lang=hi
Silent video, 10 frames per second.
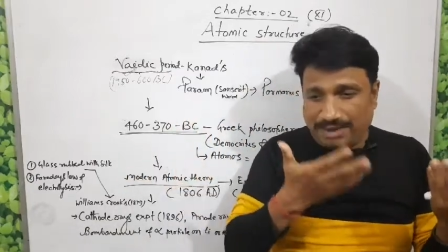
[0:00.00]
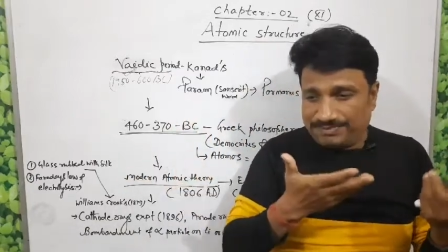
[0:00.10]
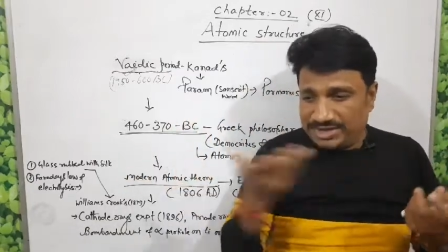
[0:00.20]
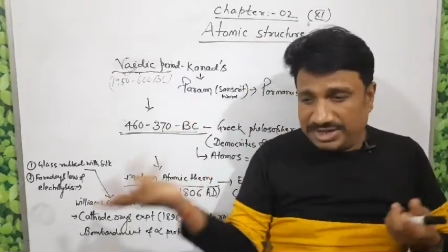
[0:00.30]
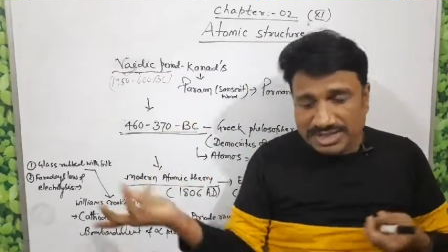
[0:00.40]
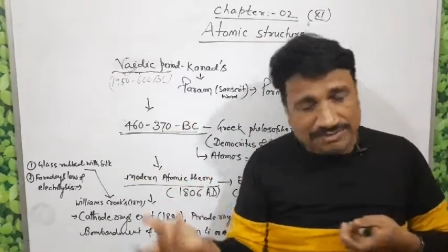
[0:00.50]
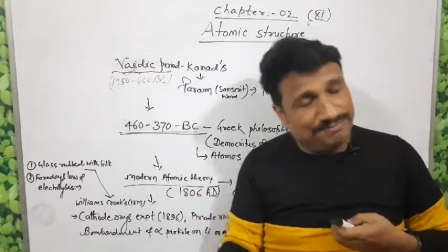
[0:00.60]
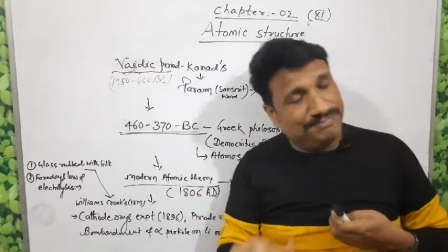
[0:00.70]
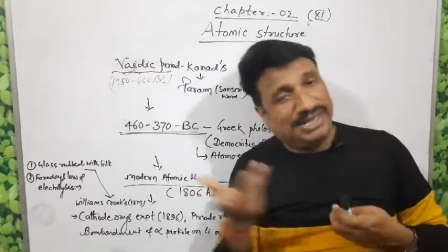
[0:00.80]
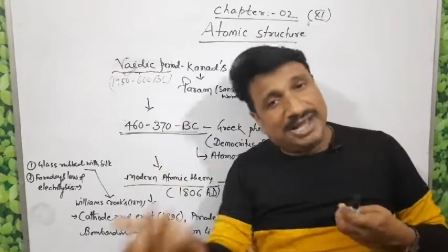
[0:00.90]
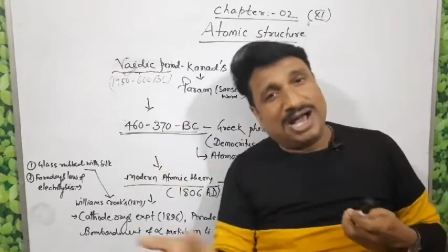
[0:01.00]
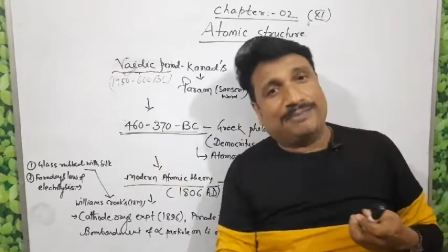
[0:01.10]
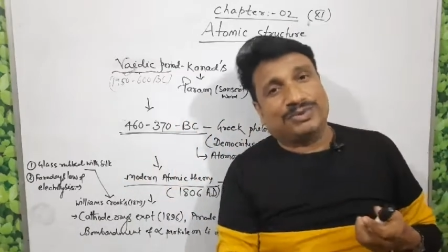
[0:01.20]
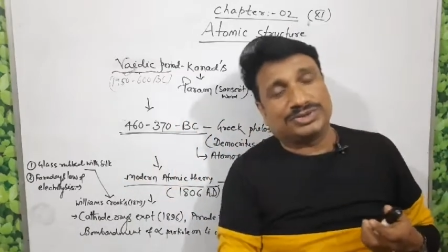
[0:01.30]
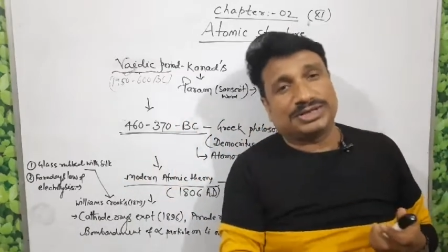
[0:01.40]
आप देखिए मिलेगा
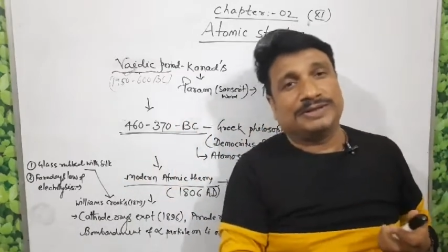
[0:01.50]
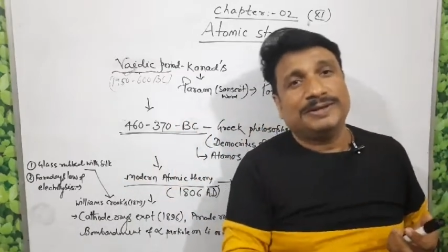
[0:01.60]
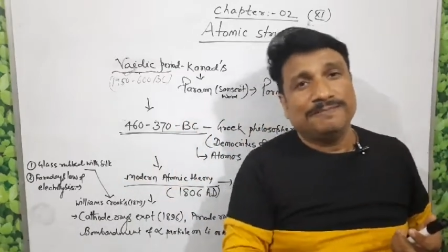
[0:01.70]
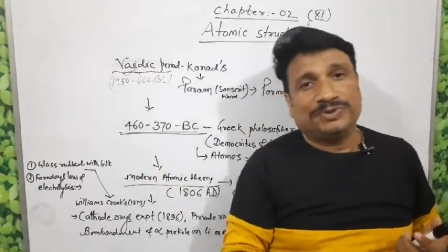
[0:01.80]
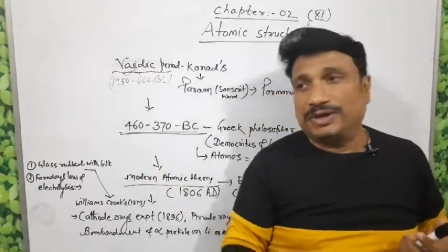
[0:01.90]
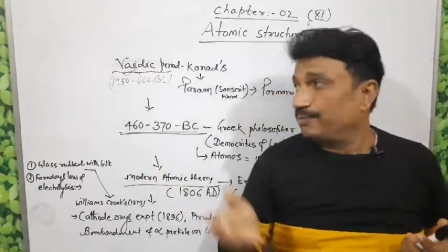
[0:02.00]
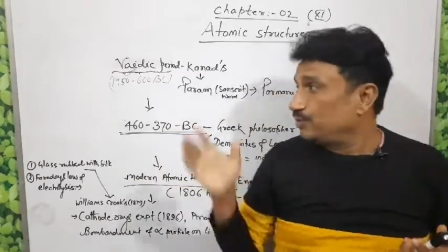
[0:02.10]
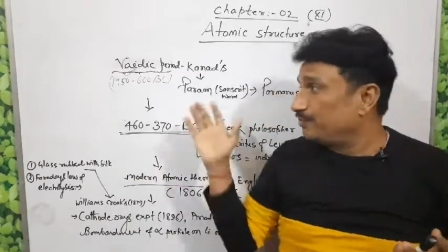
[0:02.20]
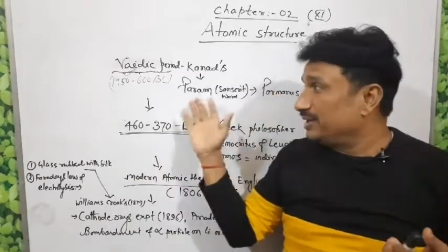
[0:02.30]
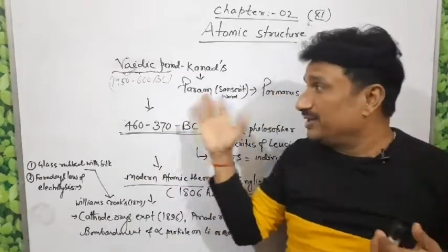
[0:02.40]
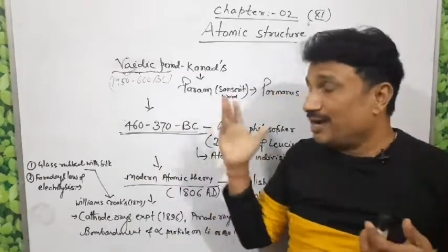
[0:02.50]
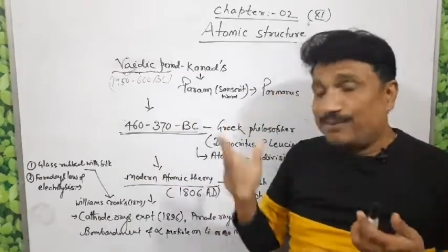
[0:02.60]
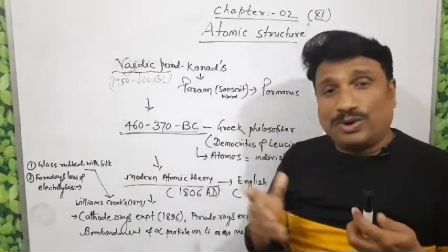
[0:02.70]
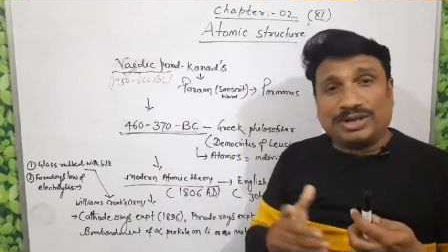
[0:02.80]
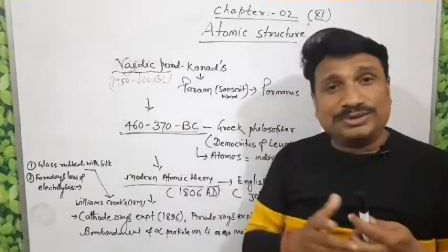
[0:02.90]
आपको सर हमको पढ़ने का
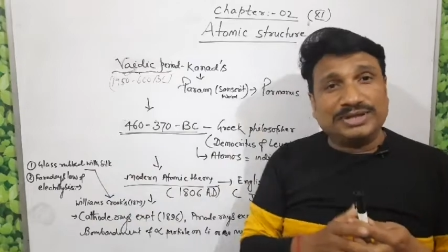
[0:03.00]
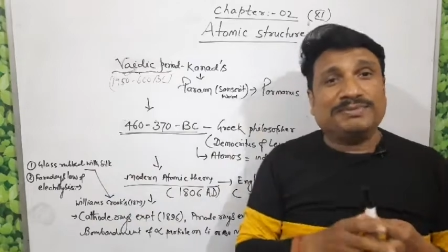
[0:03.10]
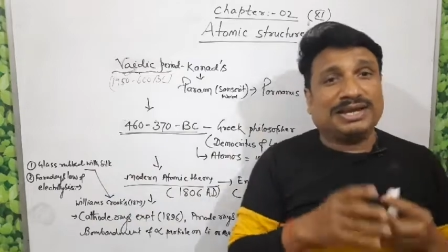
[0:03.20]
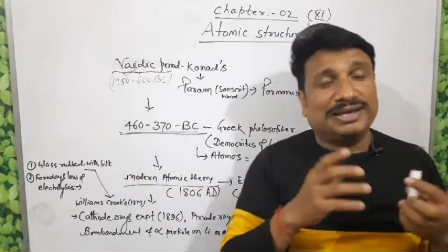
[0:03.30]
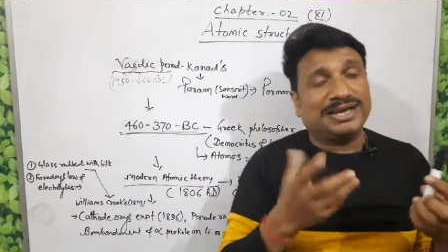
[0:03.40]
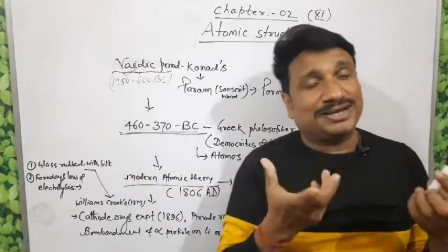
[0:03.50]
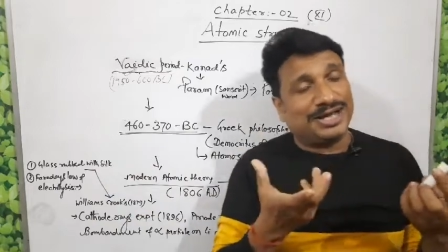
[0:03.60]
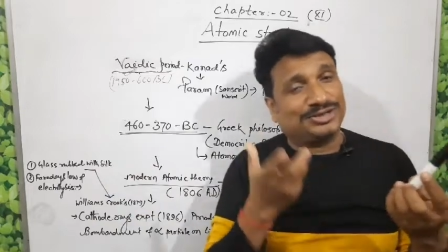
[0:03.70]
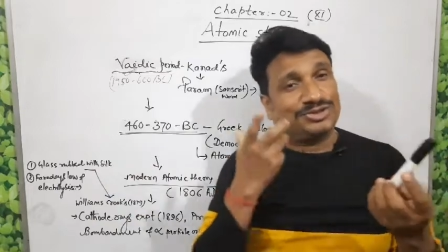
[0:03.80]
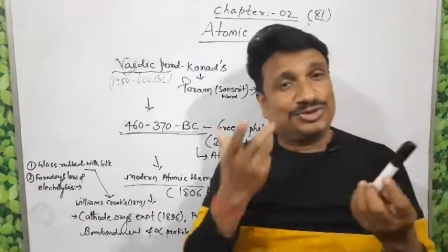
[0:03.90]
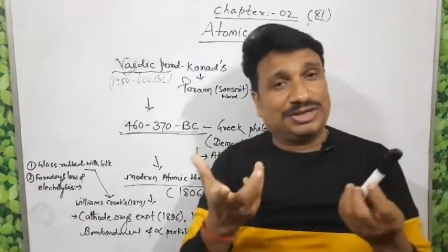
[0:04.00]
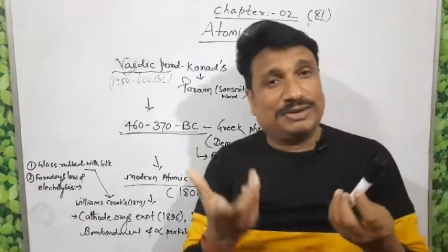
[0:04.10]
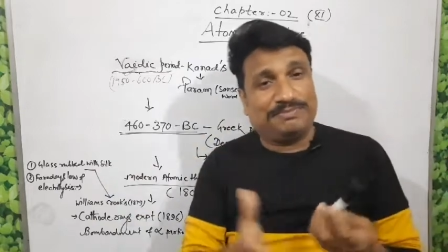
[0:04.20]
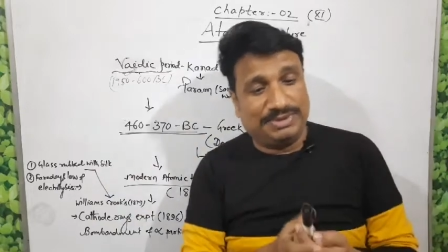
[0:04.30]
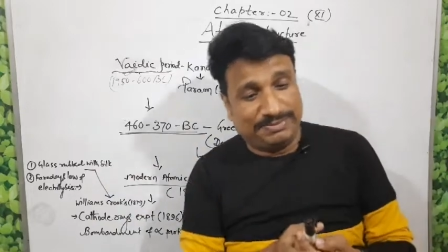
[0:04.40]
मौका तो नहीं मिला लेकिन कनाद सूत्र
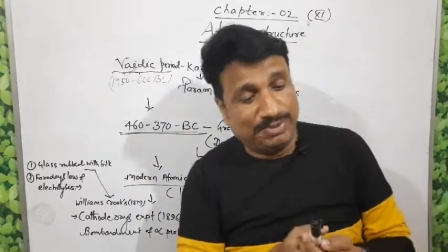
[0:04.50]
एक